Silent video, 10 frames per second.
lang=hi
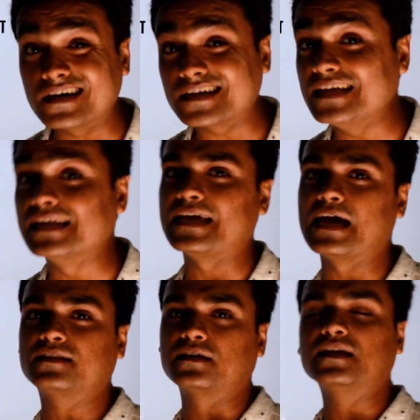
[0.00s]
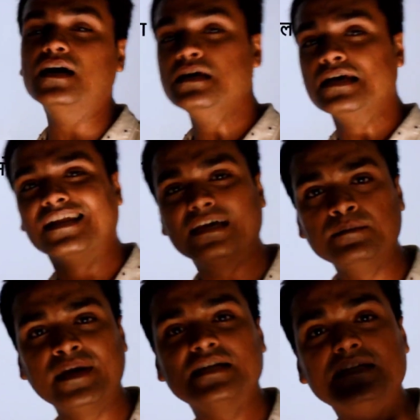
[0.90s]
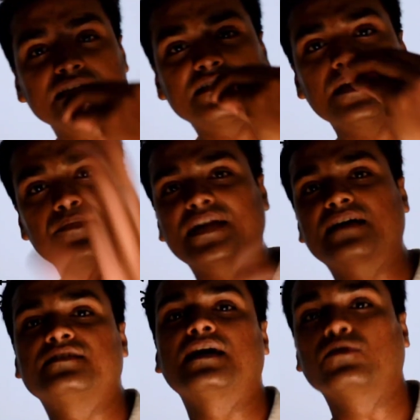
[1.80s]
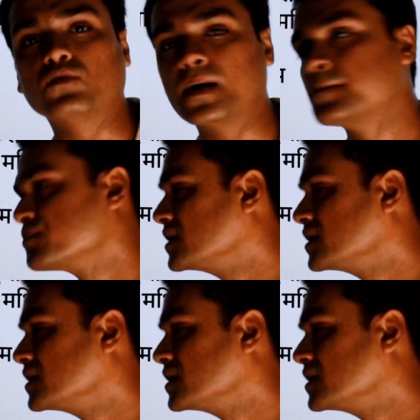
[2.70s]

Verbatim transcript: कठिन है याद करना लेकिन मेरे ट्रिक से ये फटाक से याद होगा